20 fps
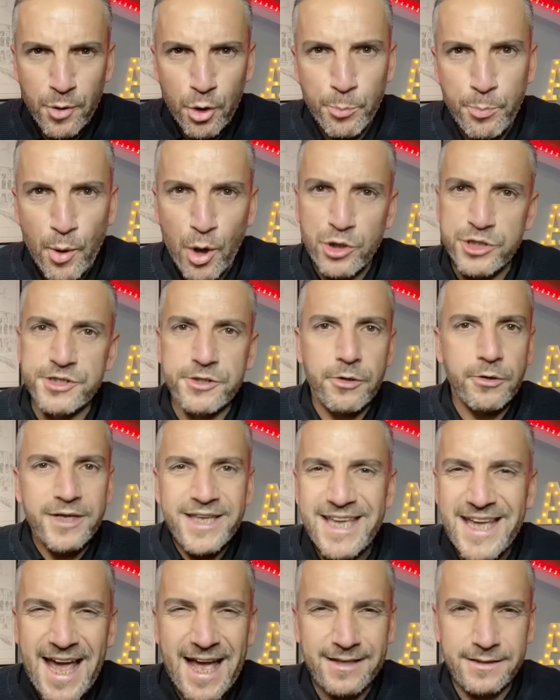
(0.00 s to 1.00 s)
A
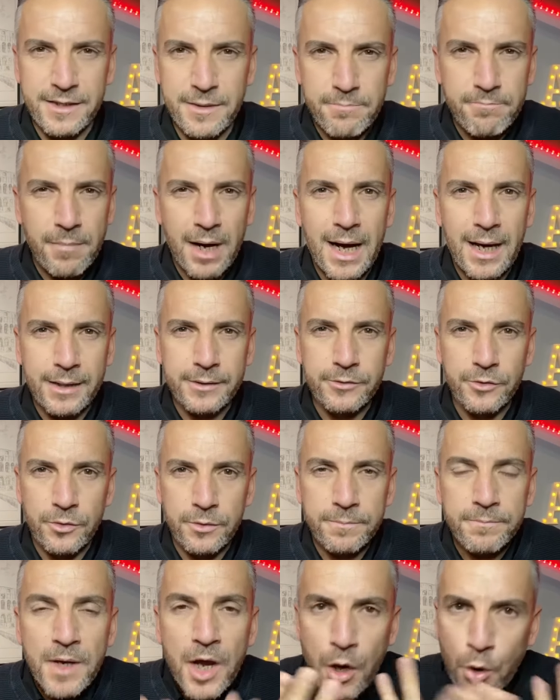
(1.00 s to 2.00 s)
proposito, chi è Tim
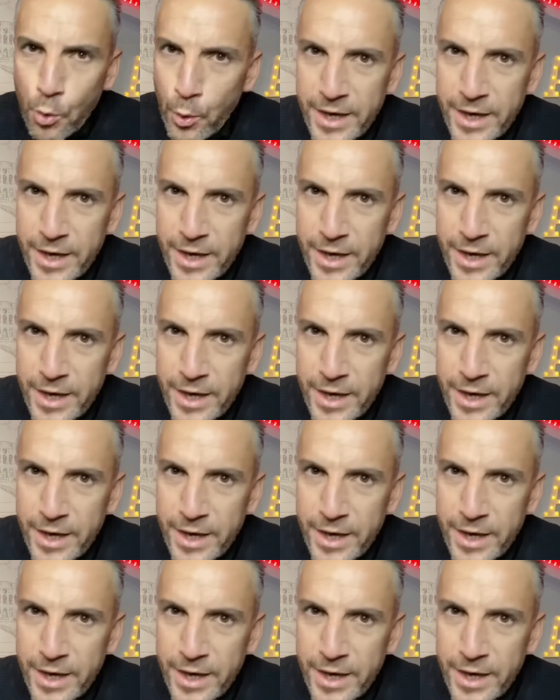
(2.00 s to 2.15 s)
Burton?